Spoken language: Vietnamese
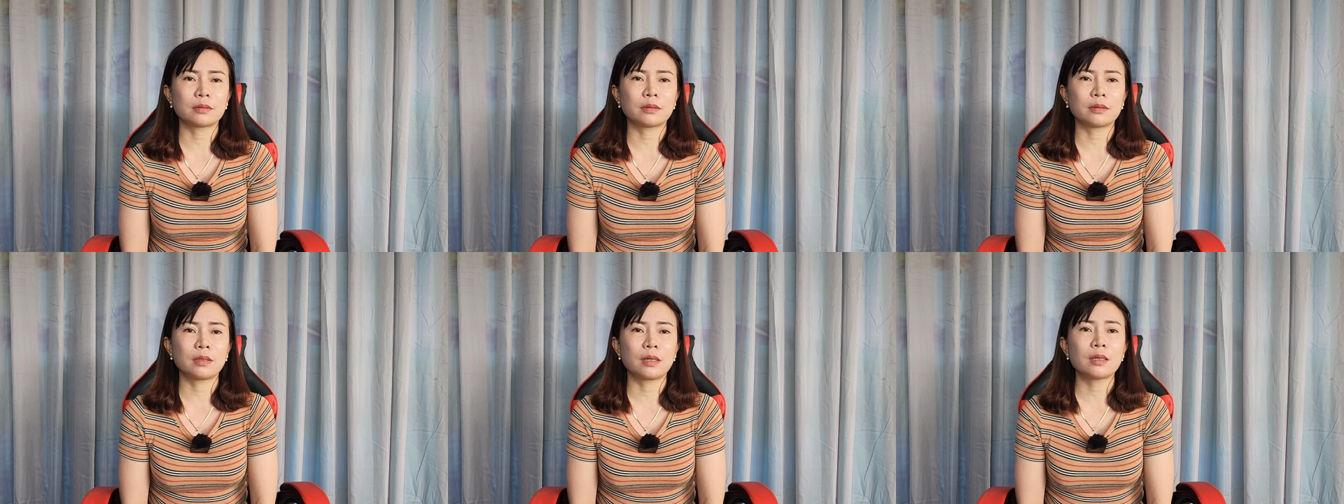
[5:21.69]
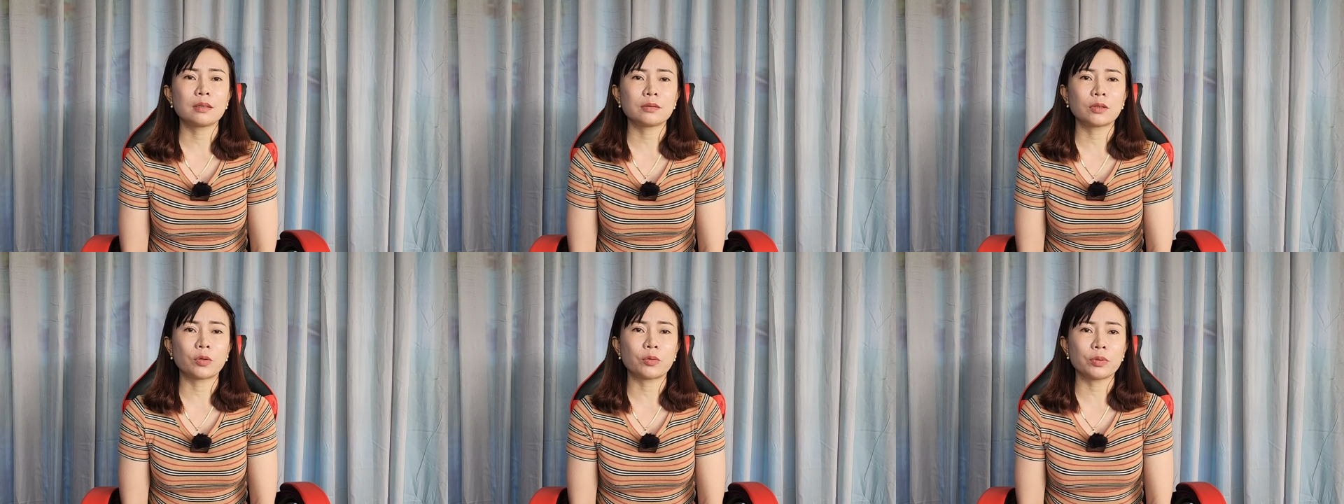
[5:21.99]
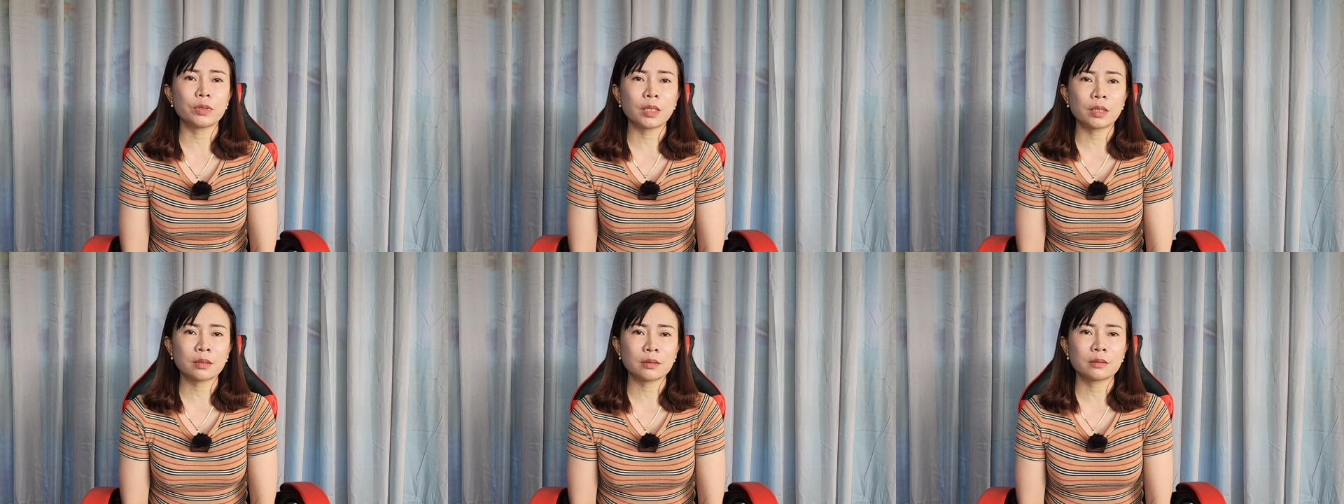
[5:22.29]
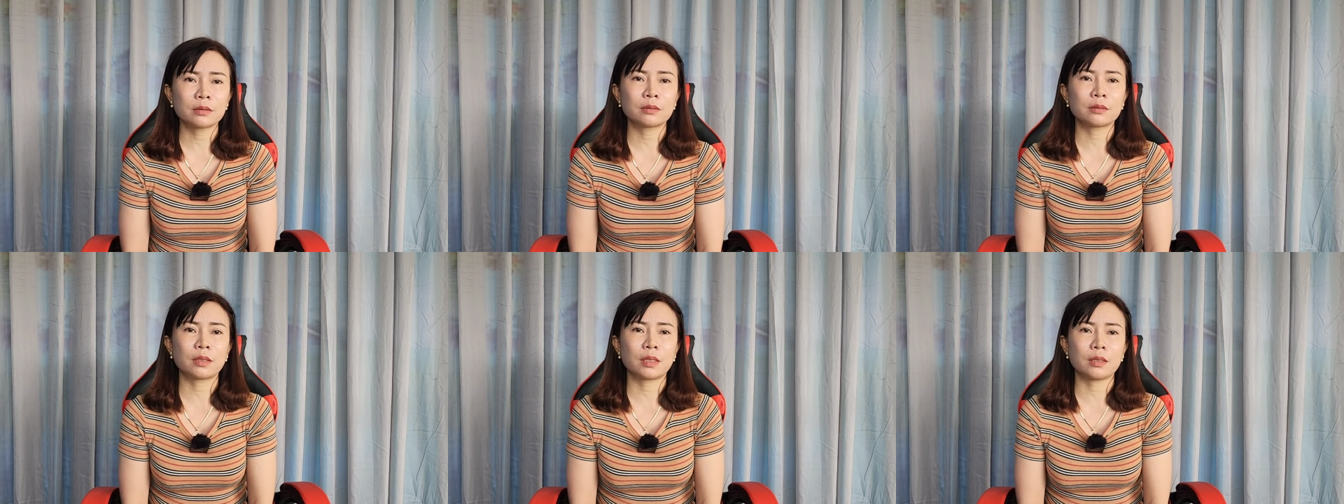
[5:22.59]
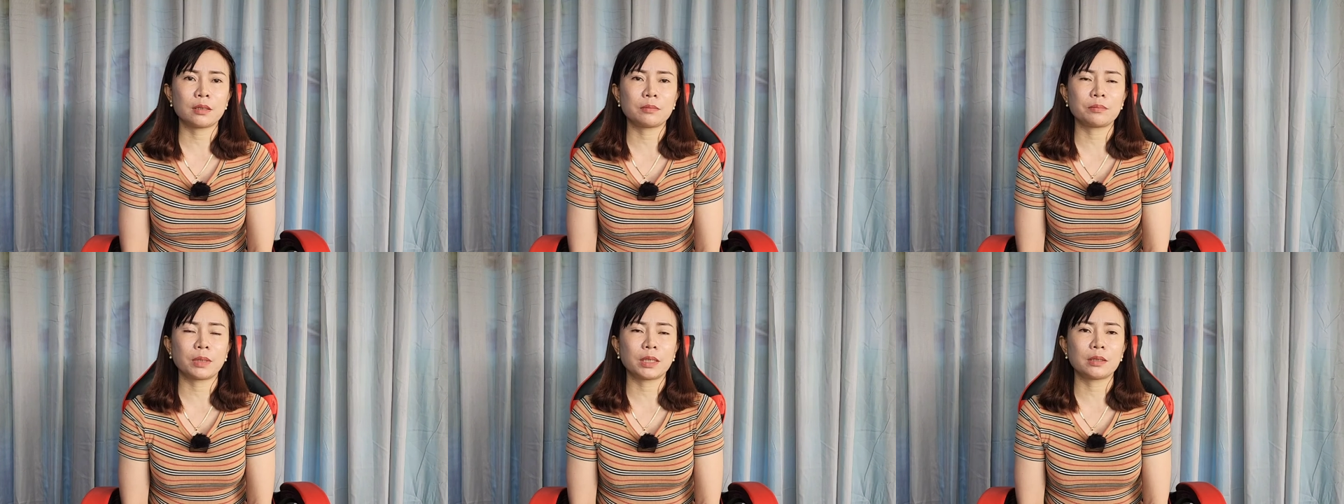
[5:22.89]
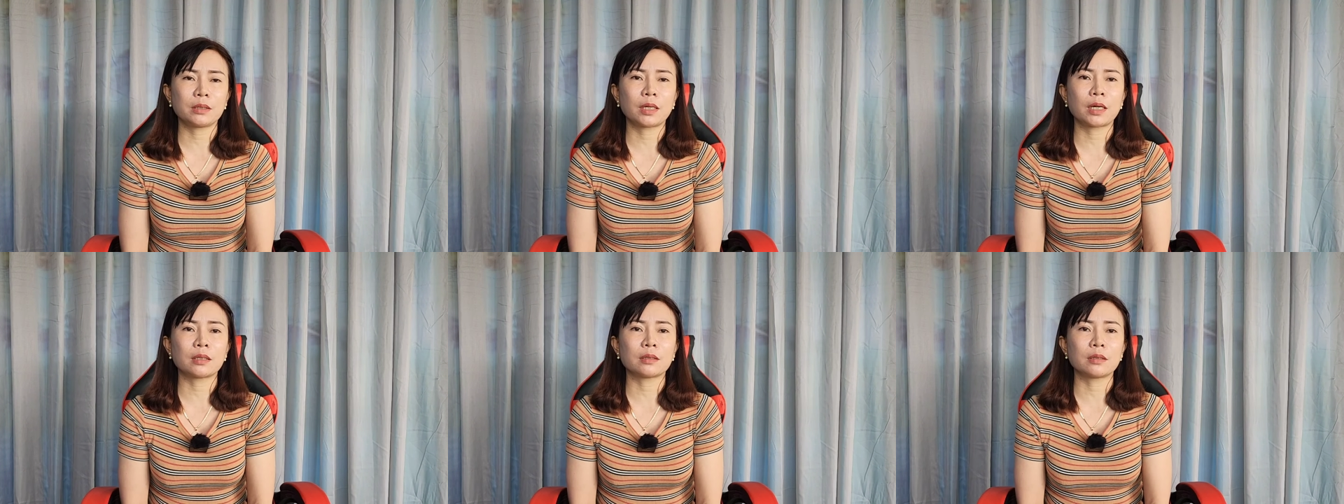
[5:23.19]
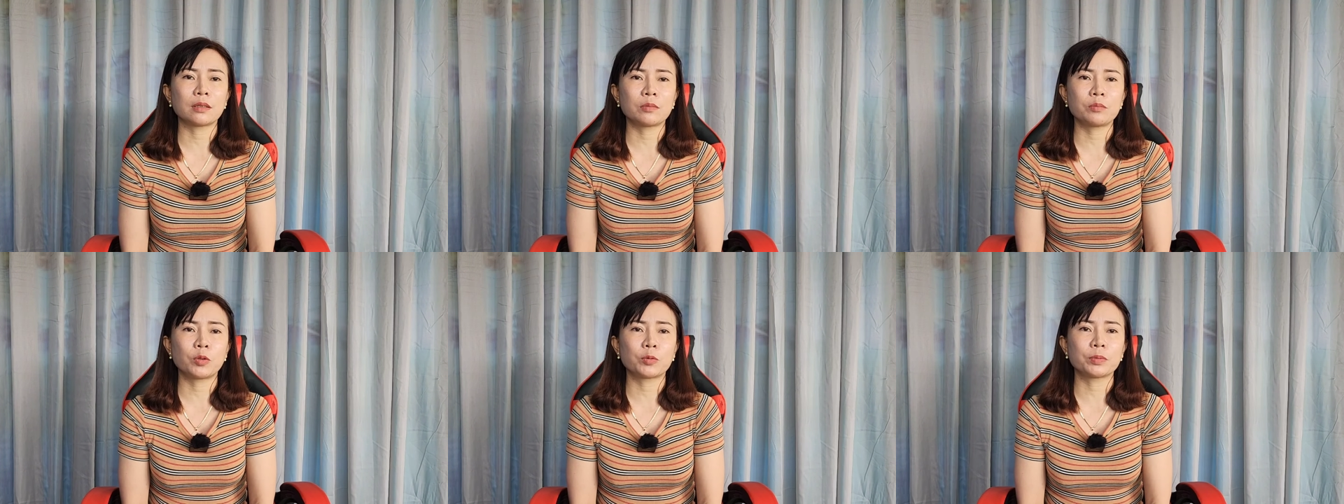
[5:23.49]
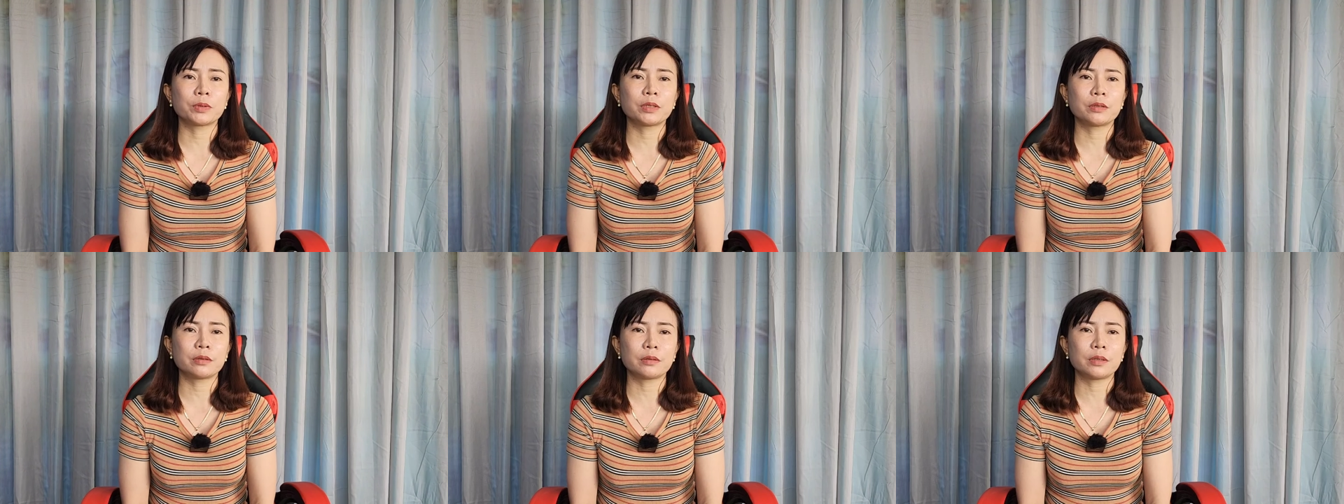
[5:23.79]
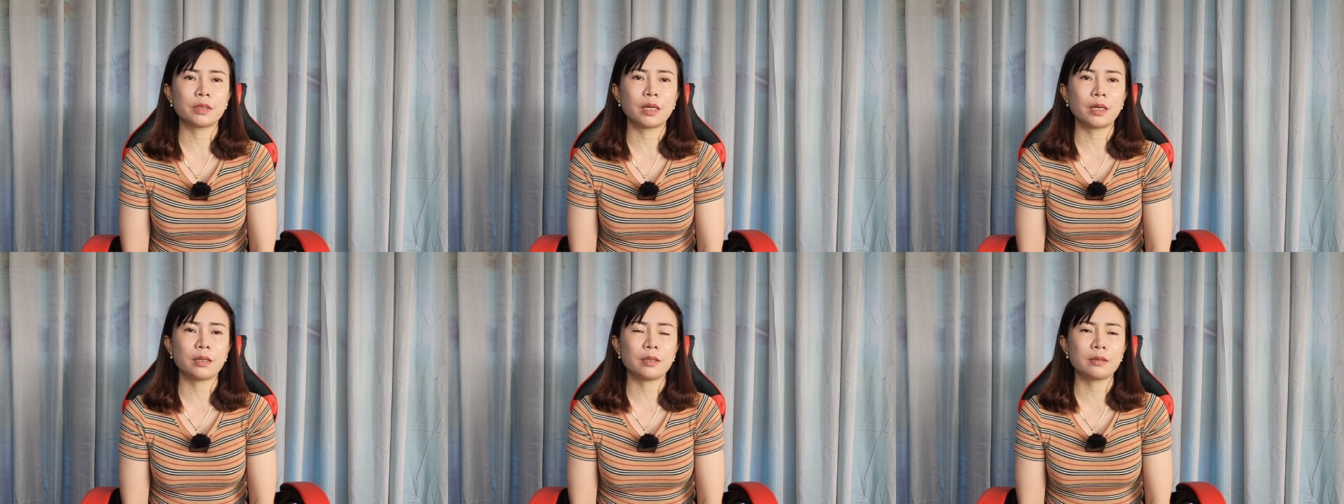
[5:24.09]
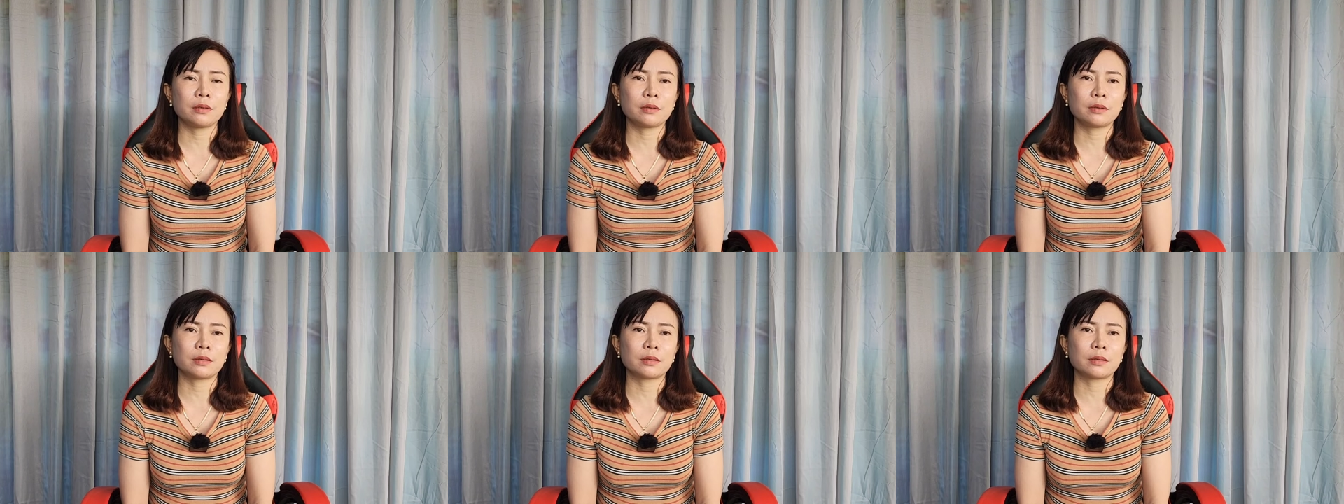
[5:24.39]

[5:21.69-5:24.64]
lớn tuổi đó thì mình cần có một người để